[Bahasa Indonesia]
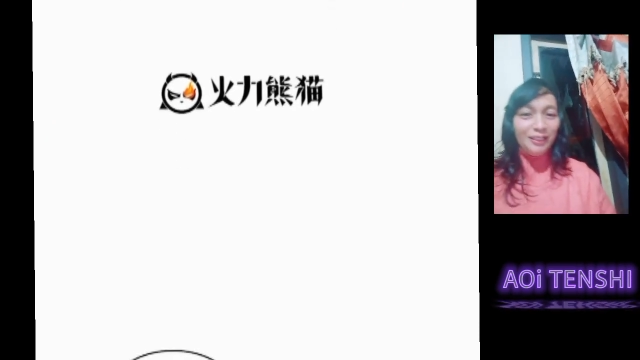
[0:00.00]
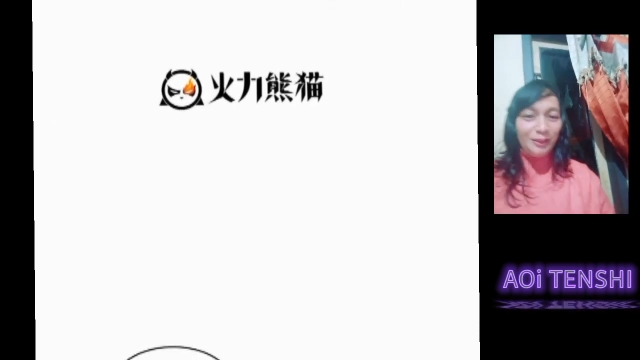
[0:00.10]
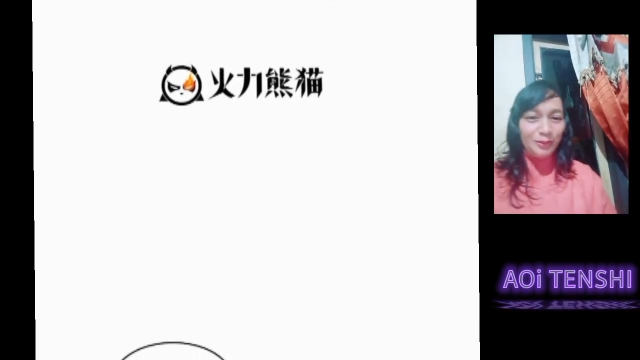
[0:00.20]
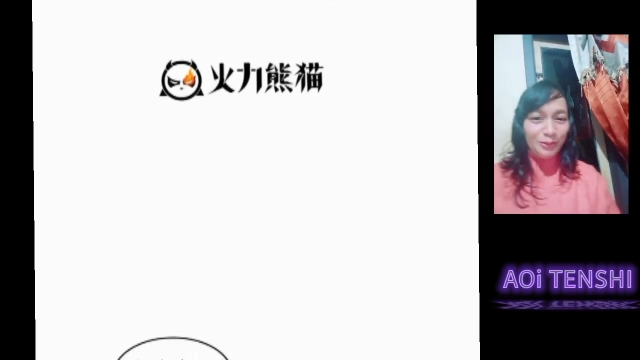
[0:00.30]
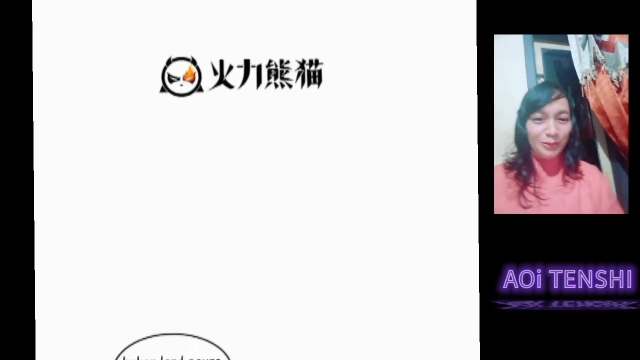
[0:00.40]

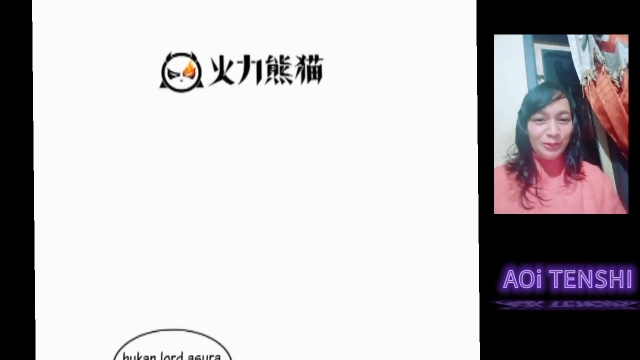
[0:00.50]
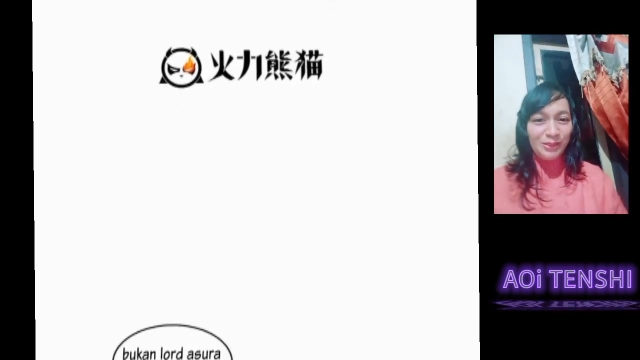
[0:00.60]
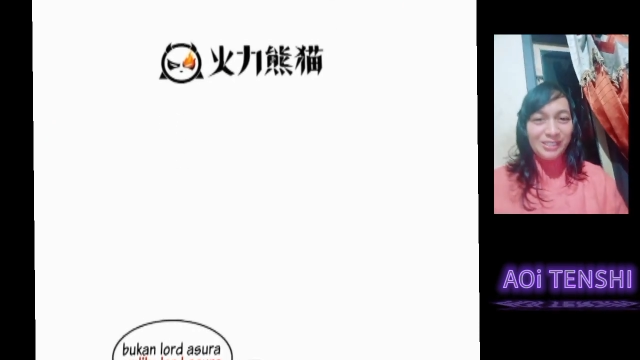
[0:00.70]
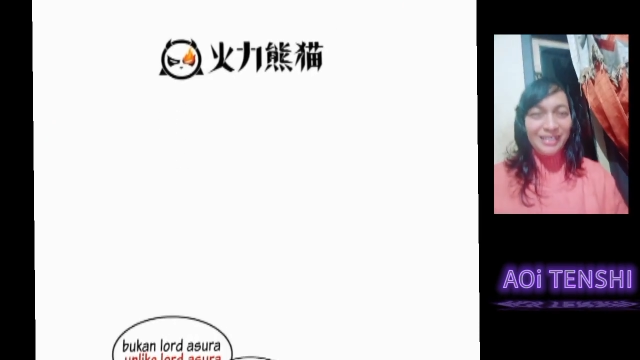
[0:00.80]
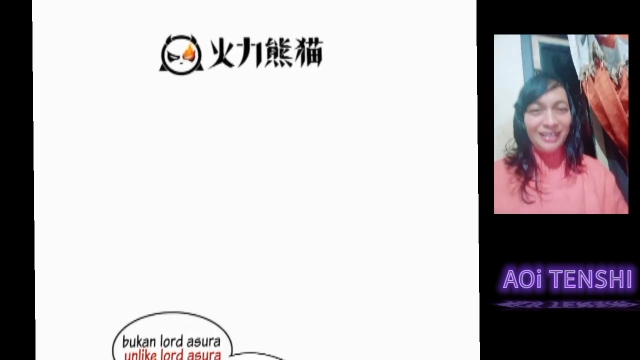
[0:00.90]

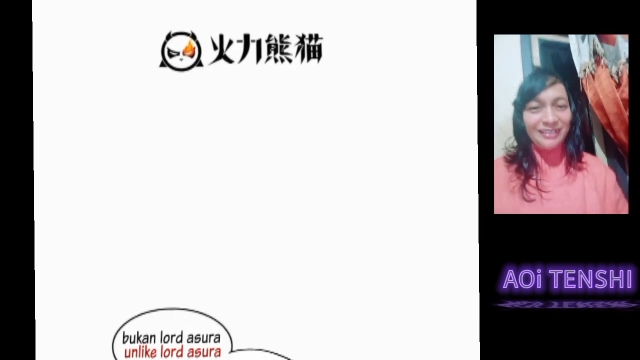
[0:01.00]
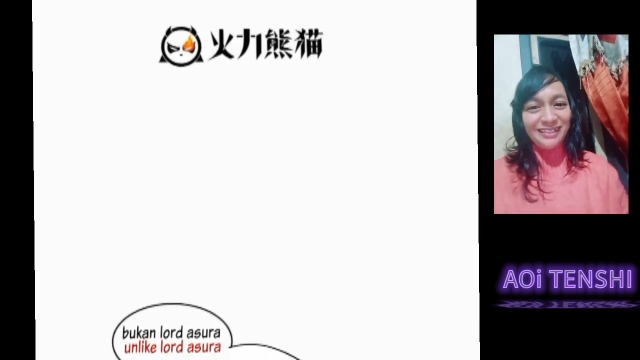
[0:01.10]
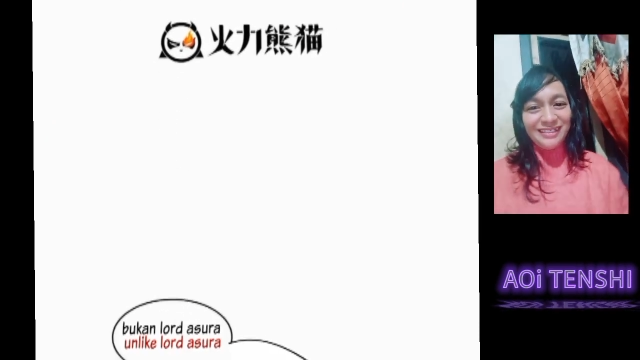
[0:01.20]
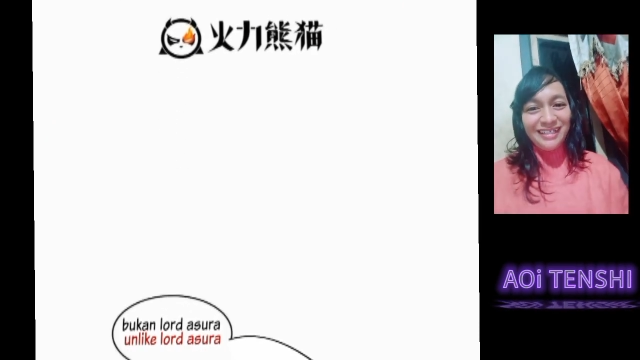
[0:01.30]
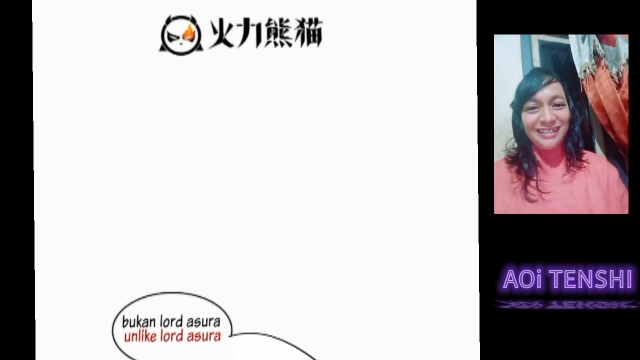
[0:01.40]
Terus
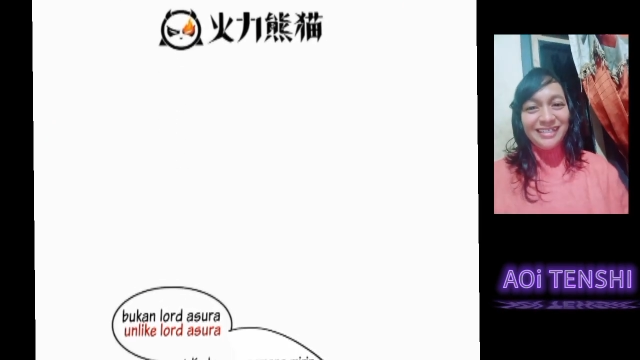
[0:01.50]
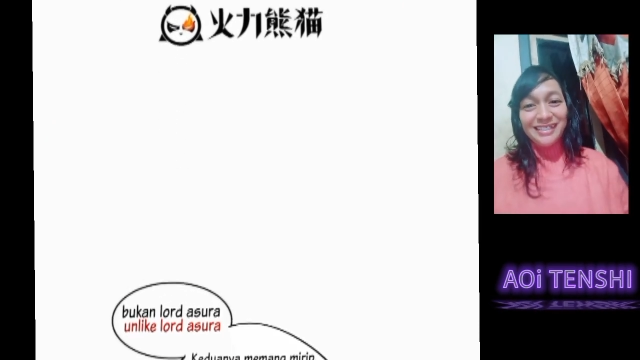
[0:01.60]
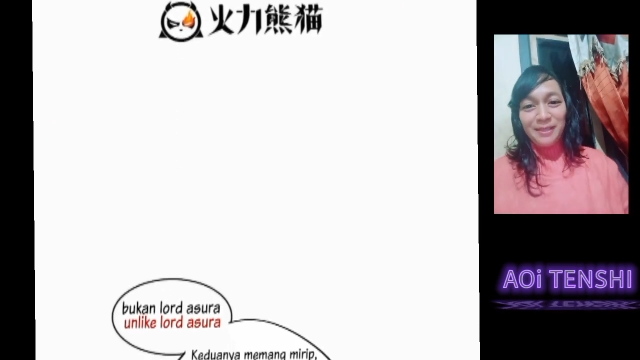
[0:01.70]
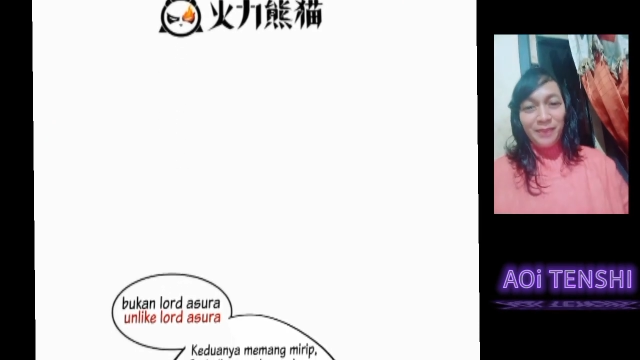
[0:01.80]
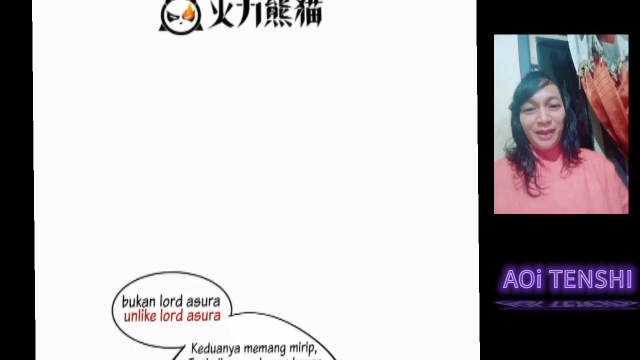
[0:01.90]
iklannya jangan di
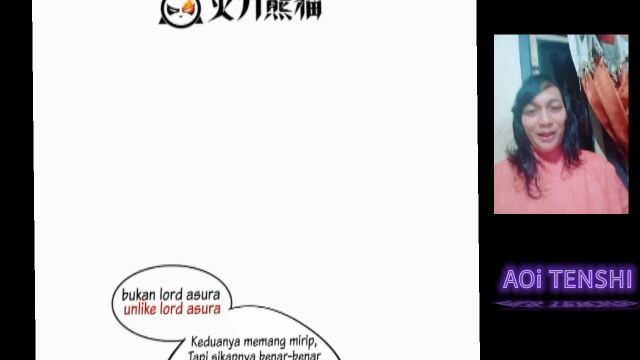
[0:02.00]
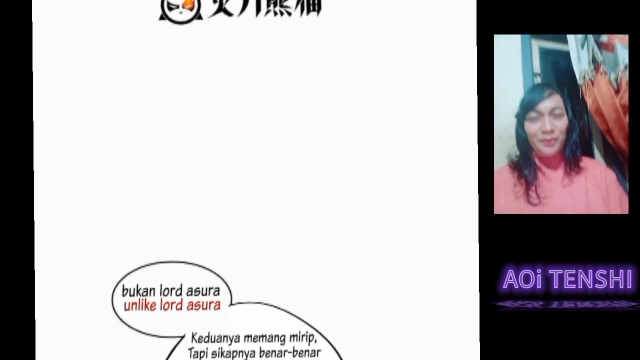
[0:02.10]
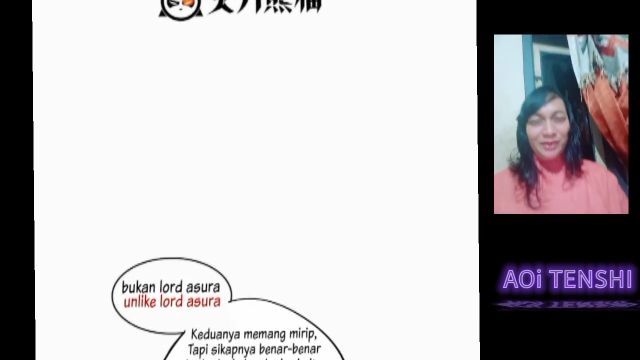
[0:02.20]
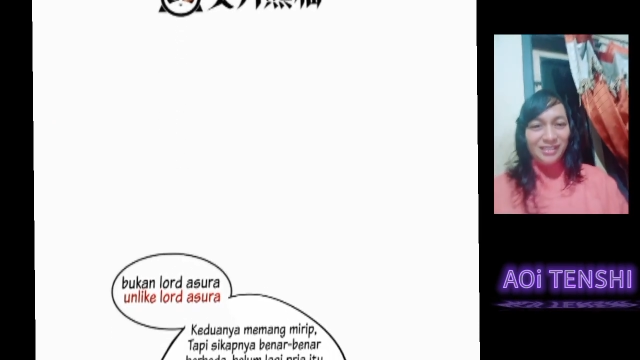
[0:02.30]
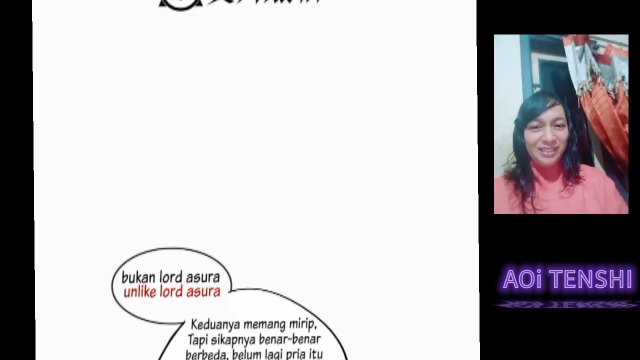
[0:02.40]
skip ya
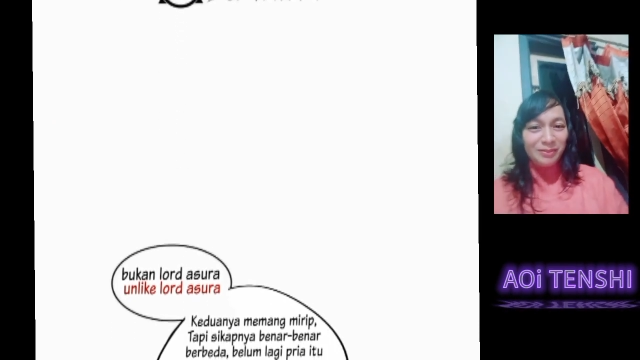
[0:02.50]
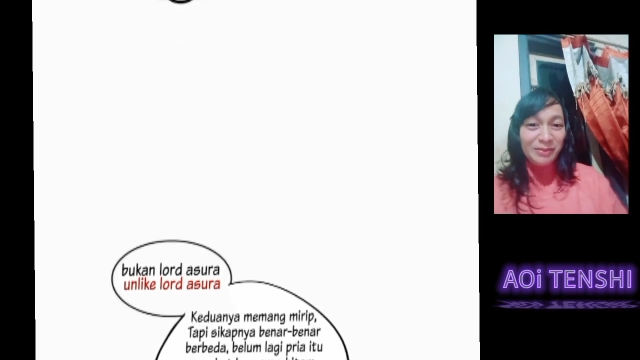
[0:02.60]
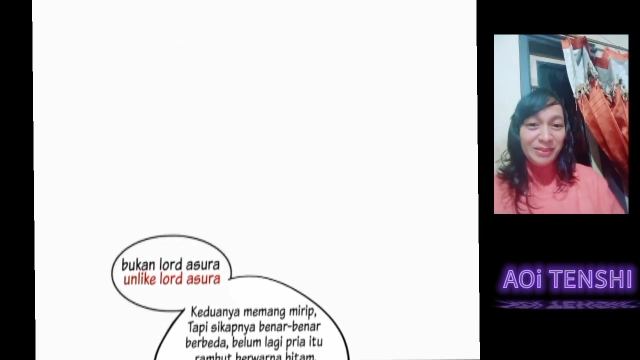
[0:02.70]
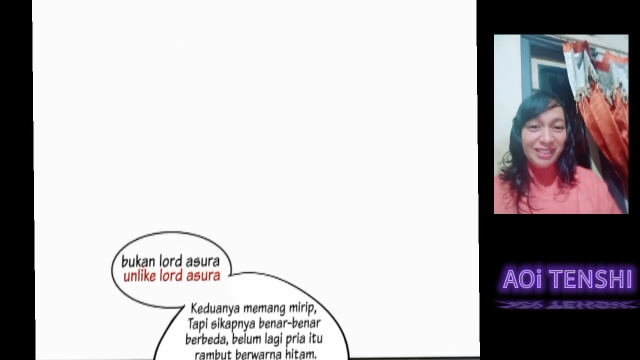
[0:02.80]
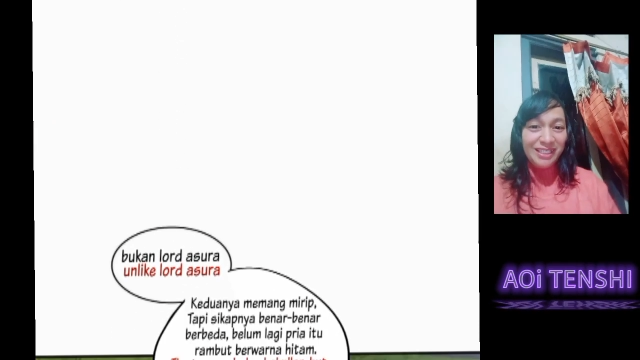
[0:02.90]
buat jajan
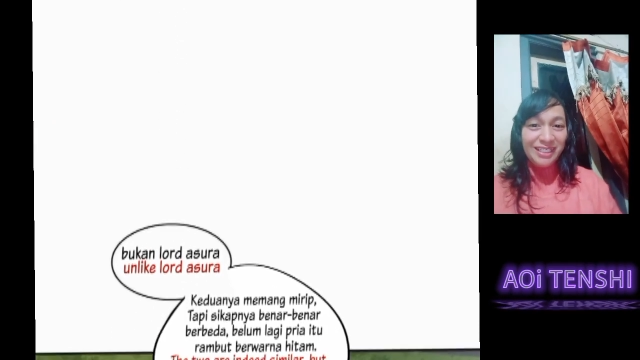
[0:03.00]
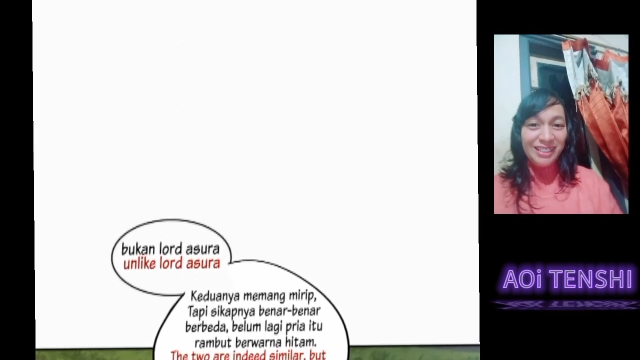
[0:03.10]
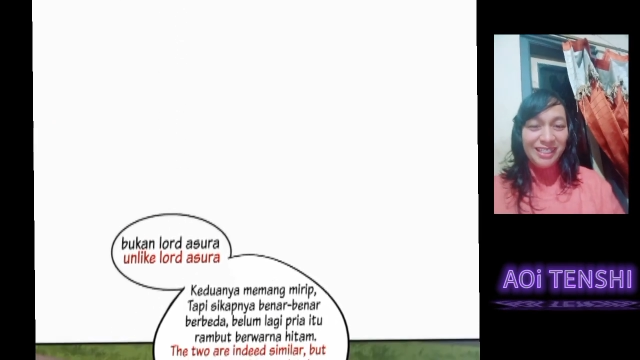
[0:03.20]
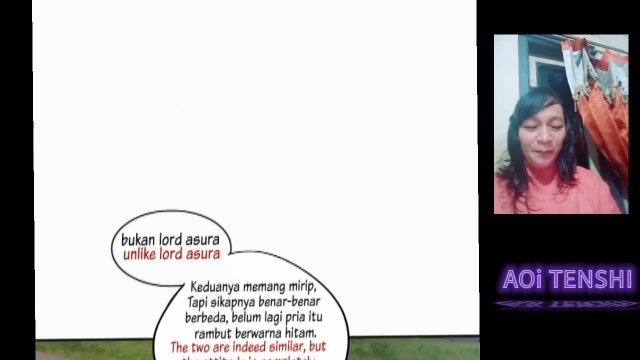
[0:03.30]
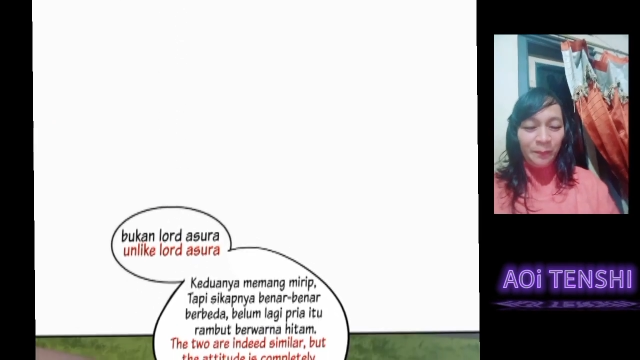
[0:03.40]

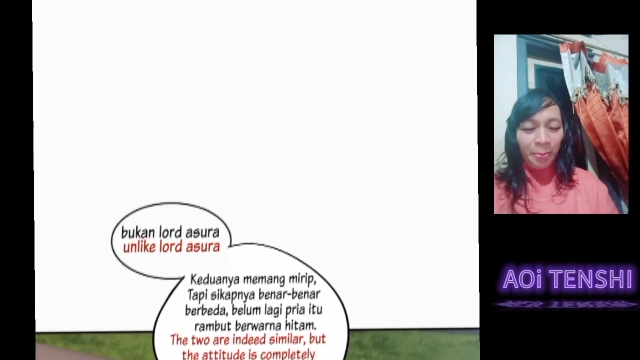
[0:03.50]
Mimin.